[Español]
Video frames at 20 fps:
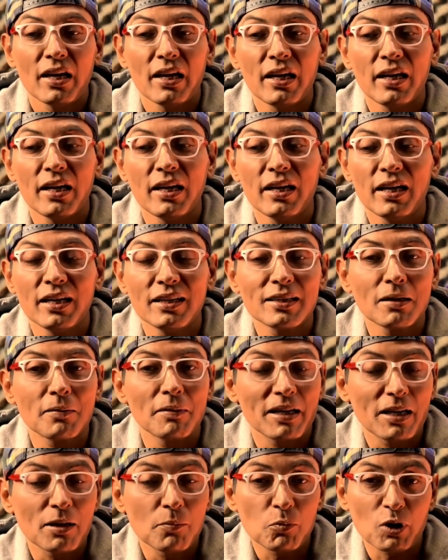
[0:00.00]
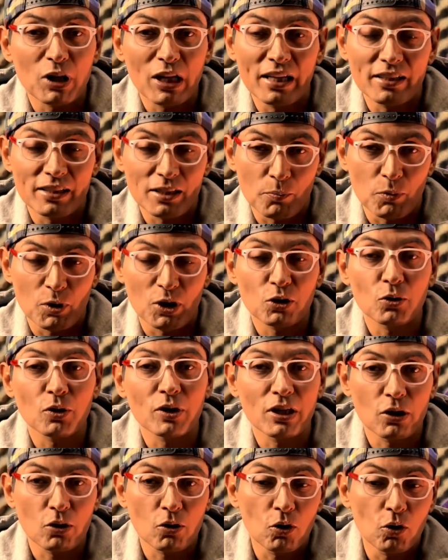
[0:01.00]
Eh, él trabaja entre Puerto
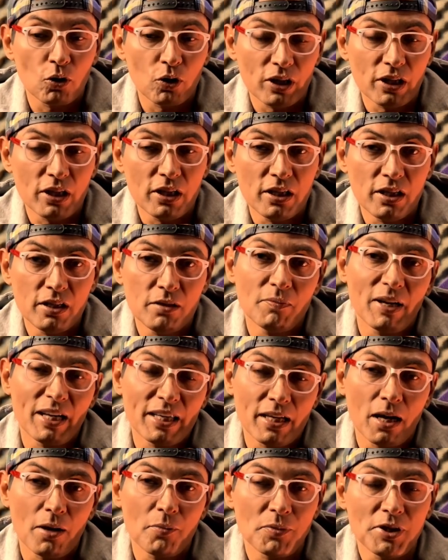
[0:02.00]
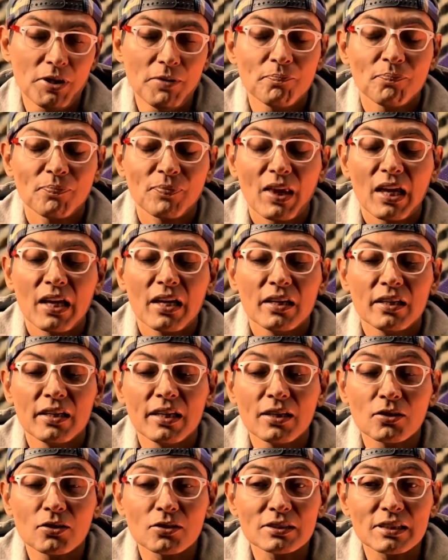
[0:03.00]
Rico y Miami
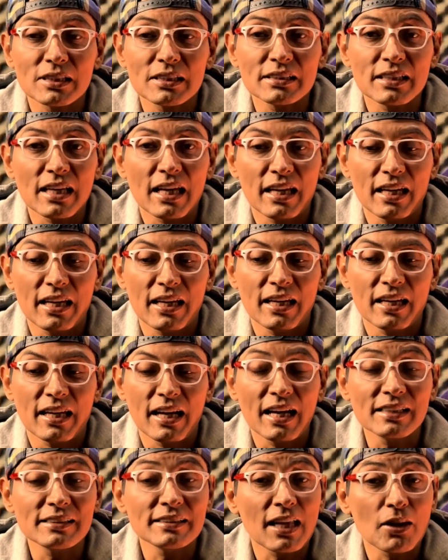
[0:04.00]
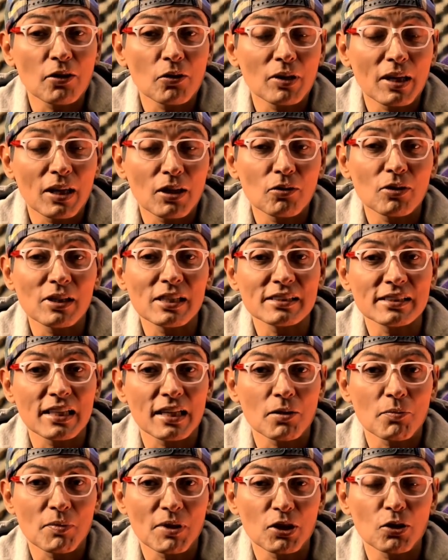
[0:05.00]
y entonces eh, ha estado dándole
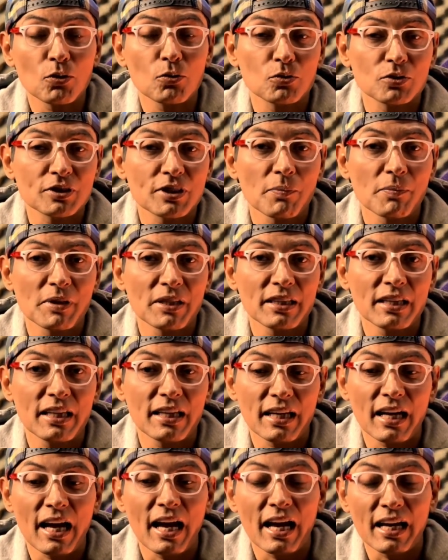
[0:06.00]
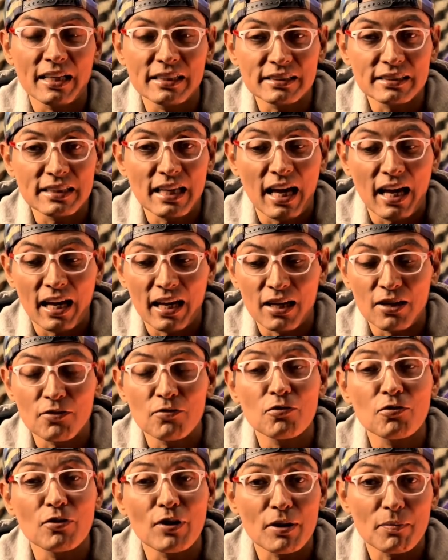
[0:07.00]
seguimiento justamente a esta
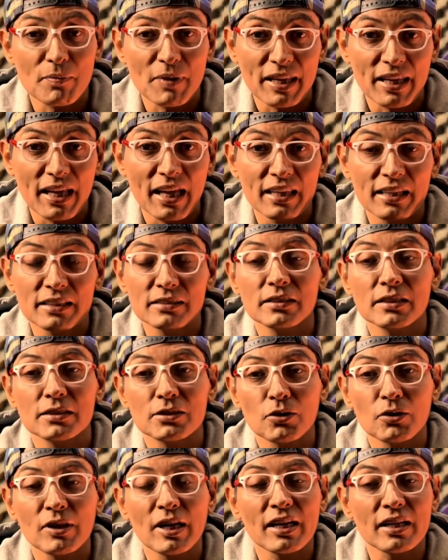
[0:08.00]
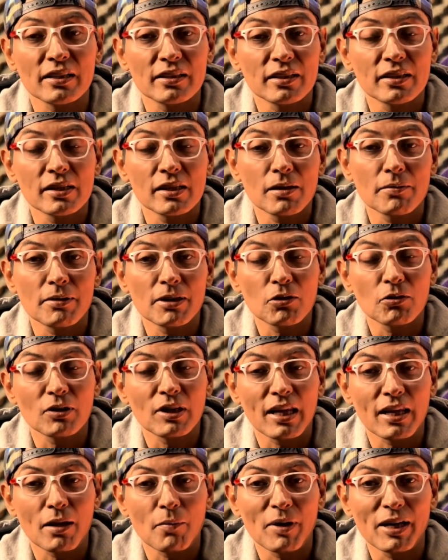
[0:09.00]
enfermedad, esta historia que tiene que ver
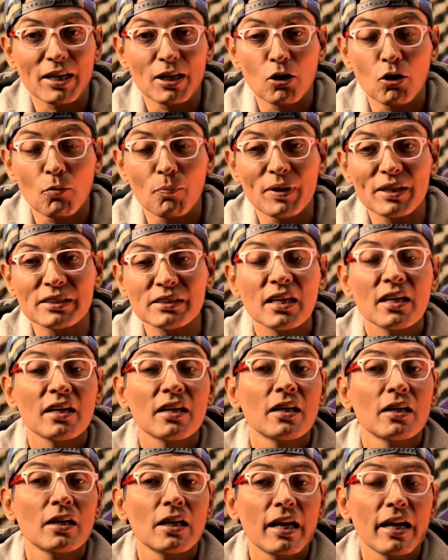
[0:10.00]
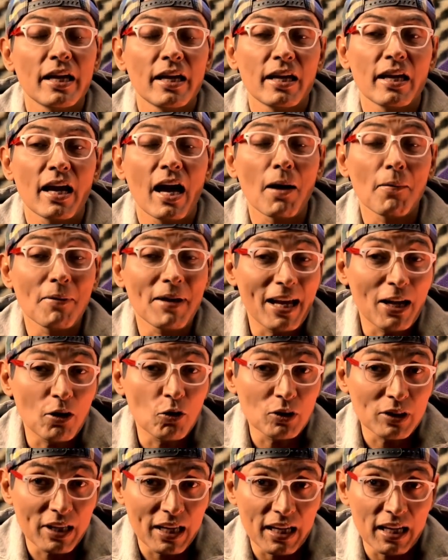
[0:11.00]
con Adamari López. Eh, hablé
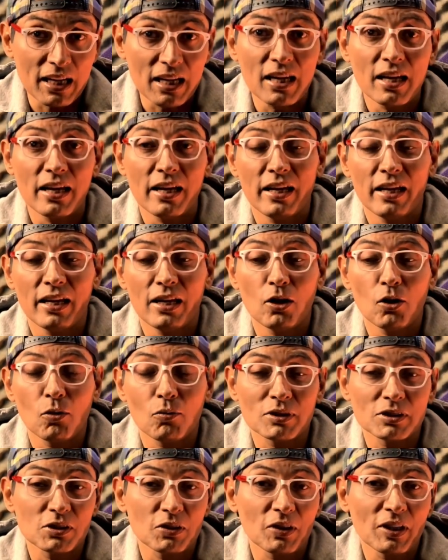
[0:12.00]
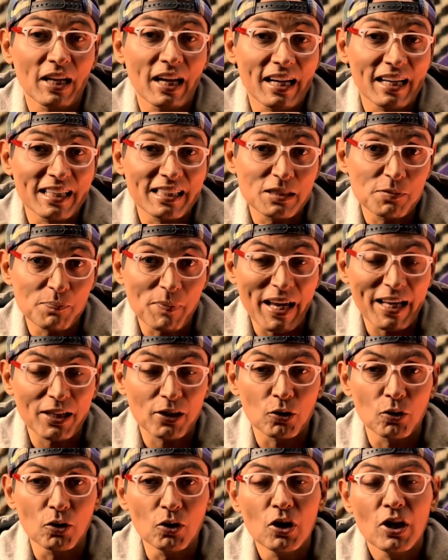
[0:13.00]
con él, eh, lo cuestioné al
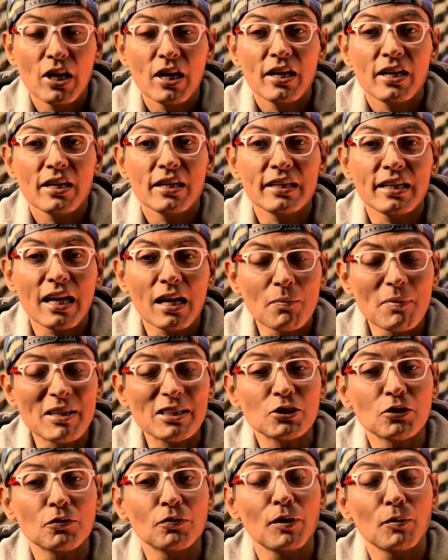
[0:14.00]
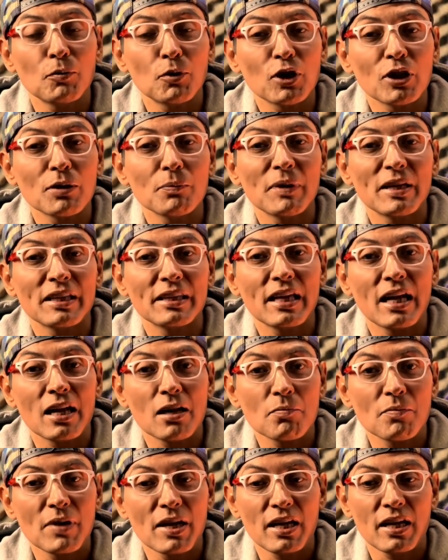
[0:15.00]
respecto y él me hizo favor de
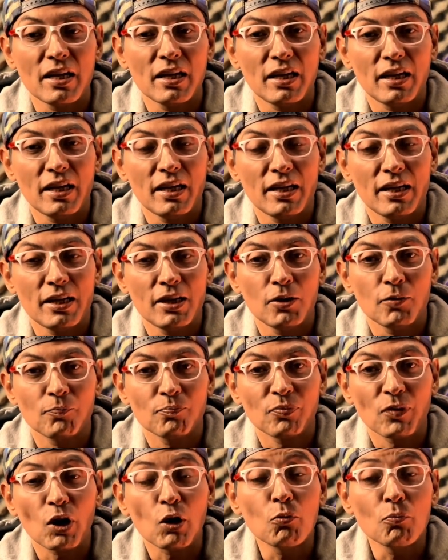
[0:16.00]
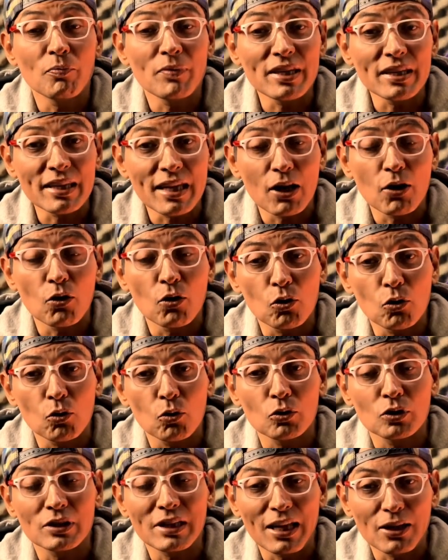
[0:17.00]
mandarme eh, un video
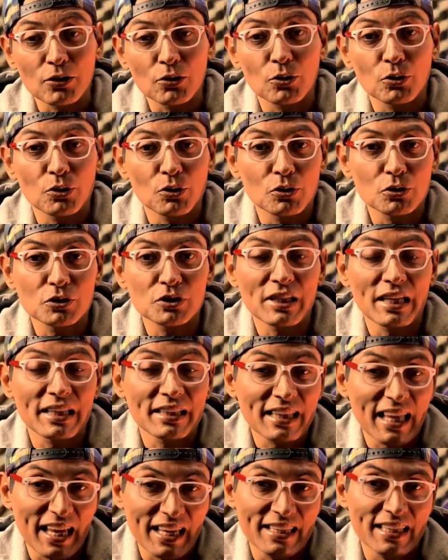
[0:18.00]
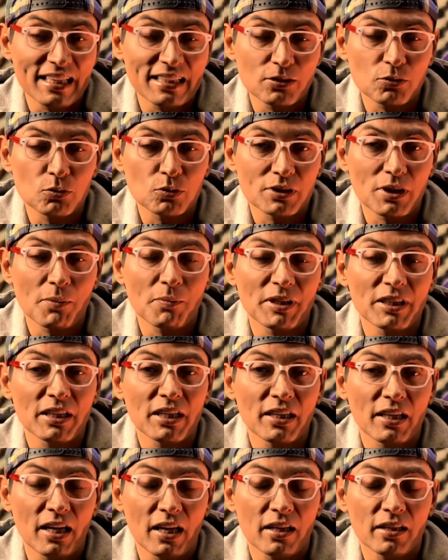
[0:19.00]
contándonos detalles
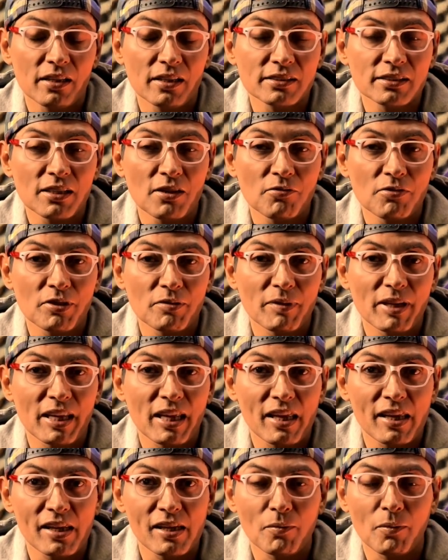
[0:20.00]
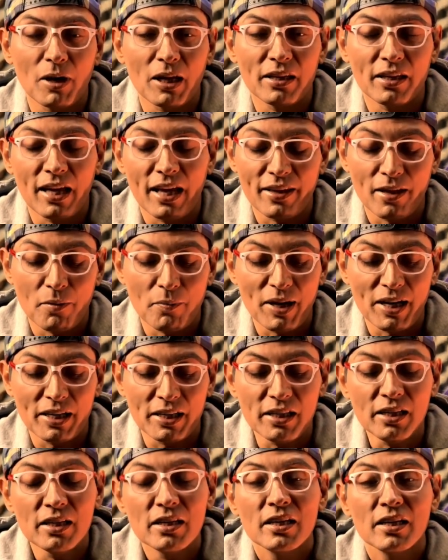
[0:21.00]
justamente de, de esta enfermedad de, de
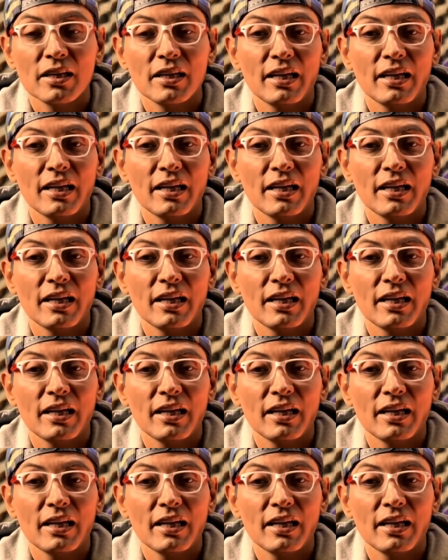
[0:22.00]
Adamari.